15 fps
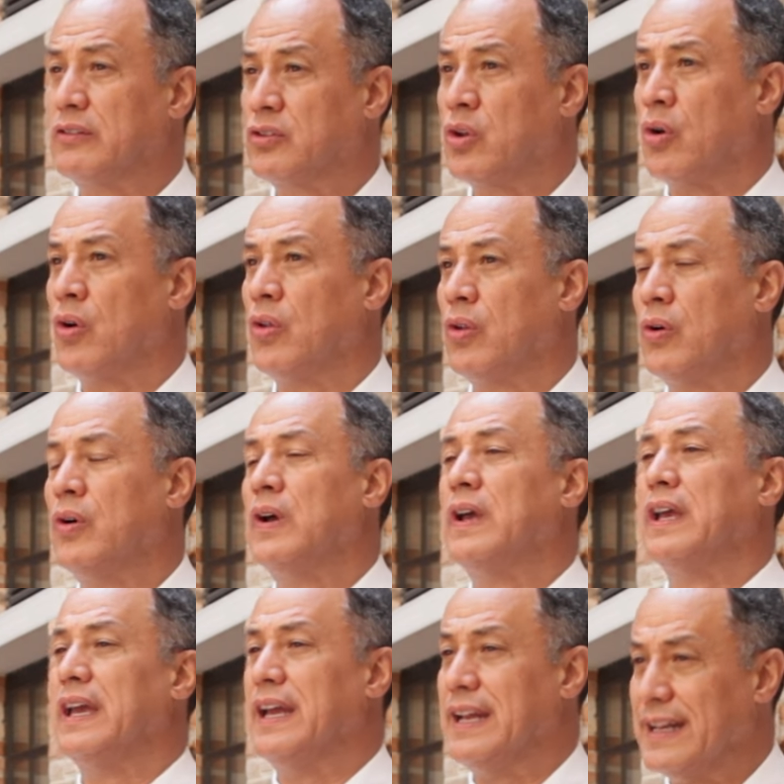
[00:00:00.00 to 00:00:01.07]
todo
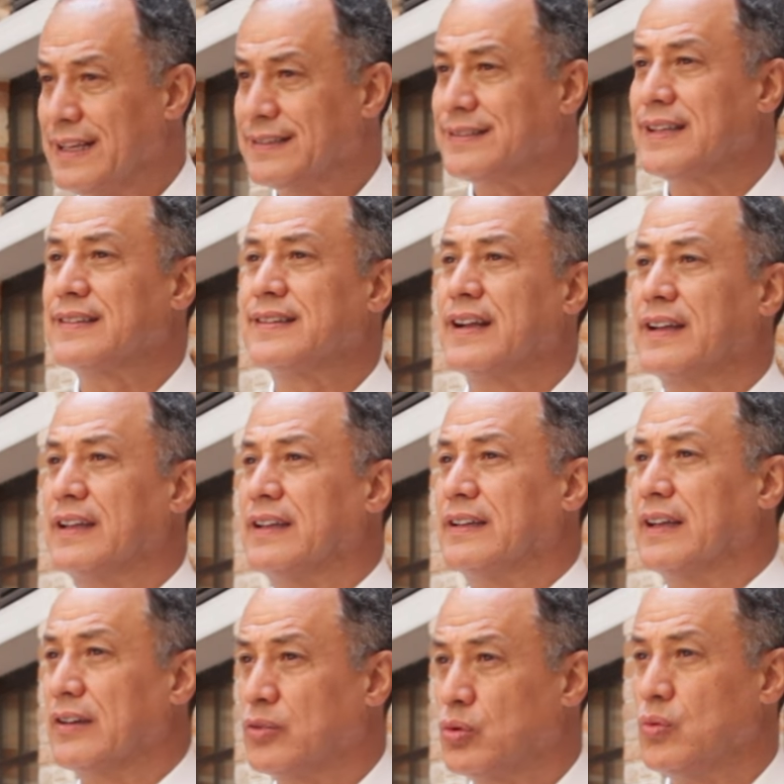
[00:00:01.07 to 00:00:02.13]
en estas
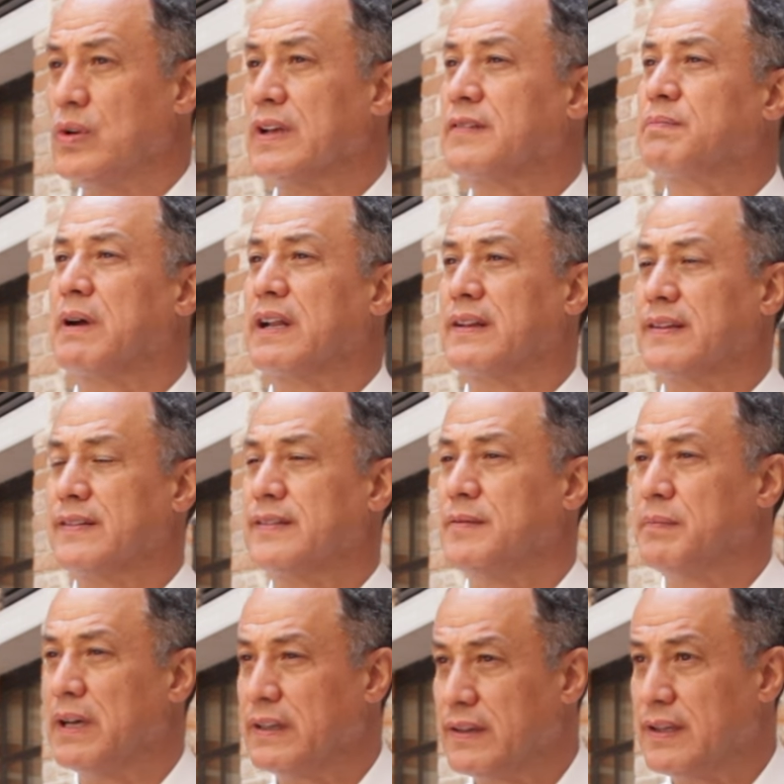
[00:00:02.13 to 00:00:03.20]
arquitecturas
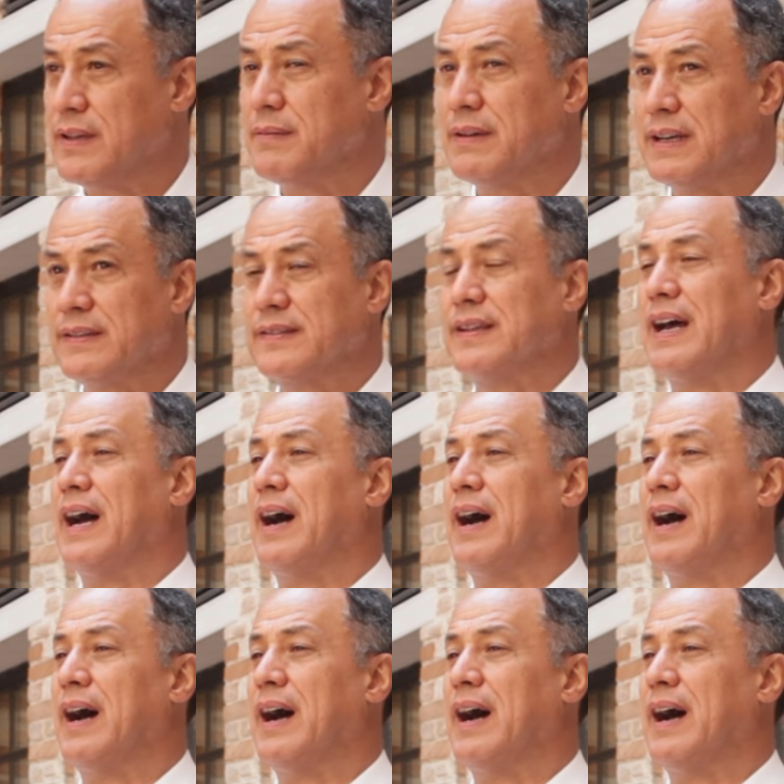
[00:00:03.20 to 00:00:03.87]
participativas,